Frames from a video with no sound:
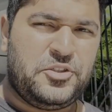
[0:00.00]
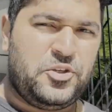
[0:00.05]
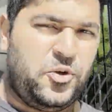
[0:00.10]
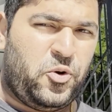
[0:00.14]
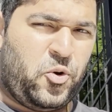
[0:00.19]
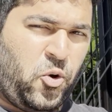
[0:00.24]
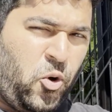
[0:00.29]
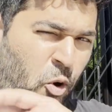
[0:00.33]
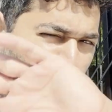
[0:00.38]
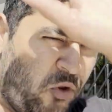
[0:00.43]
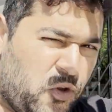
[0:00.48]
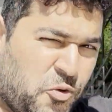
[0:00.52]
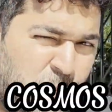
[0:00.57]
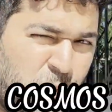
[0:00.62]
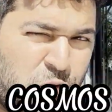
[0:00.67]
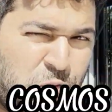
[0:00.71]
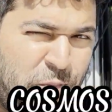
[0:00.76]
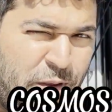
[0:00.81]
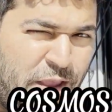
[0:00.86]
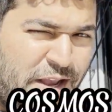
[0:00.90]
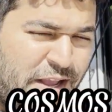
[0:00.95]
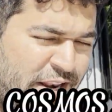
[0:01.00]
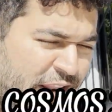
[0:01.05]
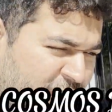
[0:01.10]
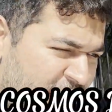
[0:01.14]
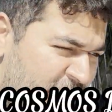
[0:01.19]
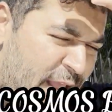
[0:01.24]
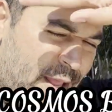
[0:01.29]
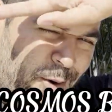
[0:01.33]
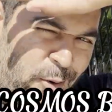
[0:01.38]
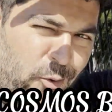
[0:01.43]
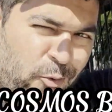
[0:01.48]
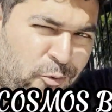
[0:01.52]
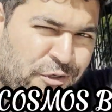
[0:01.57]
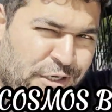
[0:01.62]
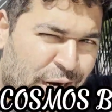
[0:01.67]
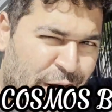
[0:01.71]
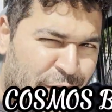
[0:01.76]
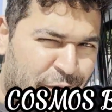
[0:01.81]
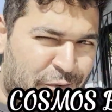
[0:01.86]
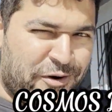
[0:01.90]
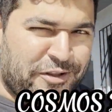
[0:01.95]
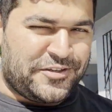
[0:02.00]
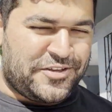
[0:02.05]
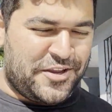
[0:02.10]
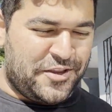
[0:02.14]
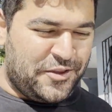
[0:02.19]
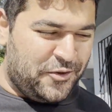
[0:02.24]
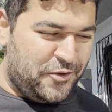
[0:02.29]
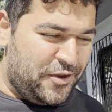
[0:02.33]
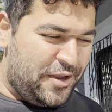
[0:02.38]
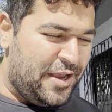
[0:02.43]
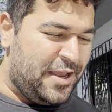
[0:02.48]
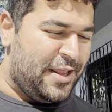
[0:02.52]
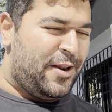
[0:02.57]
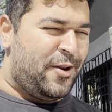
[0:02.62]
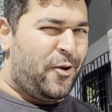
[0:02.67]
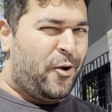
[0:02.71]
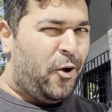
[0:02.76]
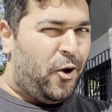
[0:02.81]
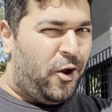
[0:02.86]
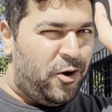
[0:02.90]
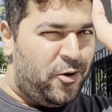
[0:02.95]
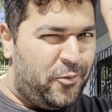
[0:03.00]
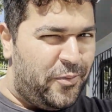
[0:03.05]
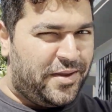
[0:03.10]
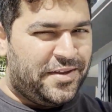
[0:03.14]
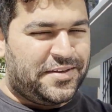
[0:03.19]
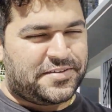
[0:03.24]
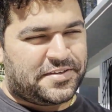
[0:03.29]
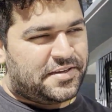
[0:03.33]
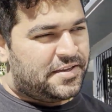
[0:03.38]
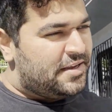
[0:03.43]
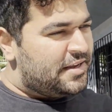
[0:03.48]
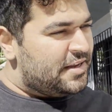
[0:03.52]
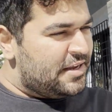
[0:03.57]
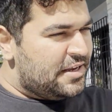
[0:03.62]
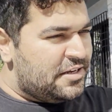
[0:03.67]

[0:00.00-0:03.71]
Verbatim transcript: So Cosmos Bakery, hello. Sharon na sa inyo yan. Always.